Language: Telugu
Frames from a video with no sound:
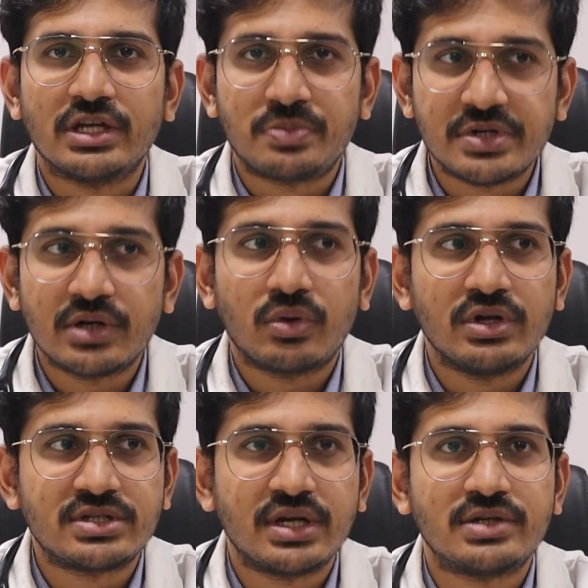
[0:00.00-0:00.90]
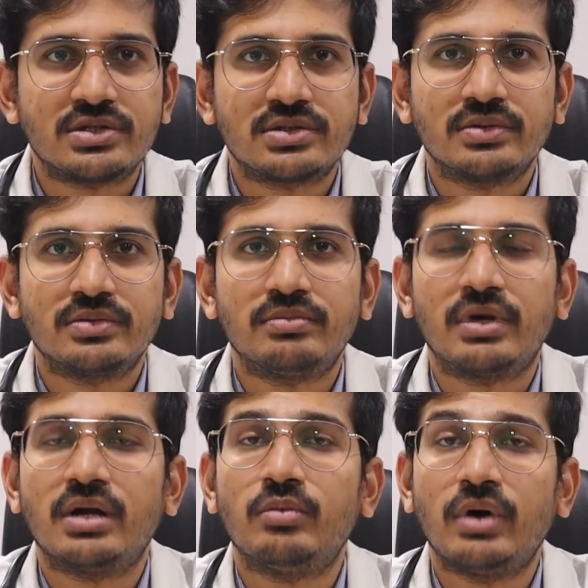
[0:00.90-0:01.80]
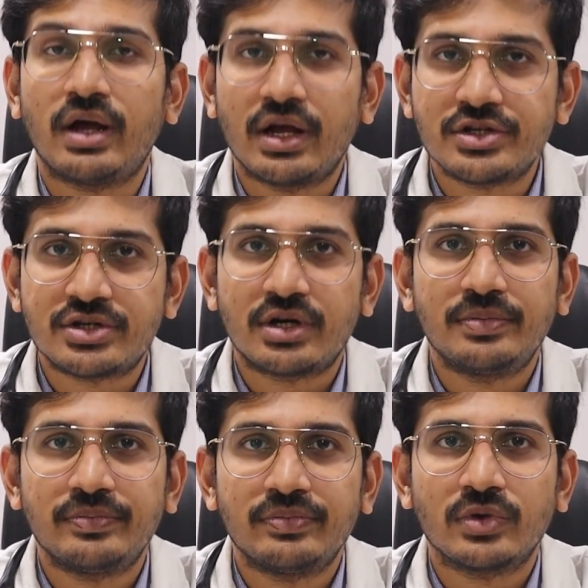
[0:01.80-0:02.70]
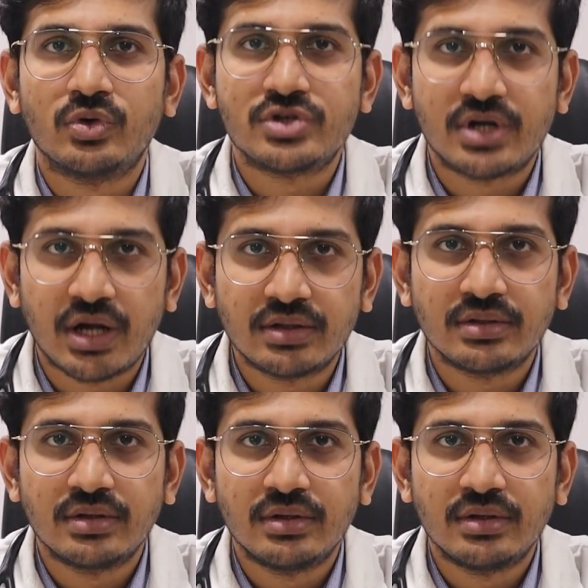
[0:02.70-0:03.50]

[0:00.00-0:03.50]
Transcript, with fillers: ఎస్పెషలీ కొన్ని స్టేట్స్ మన మహారాష్ట్ర గుజరాత్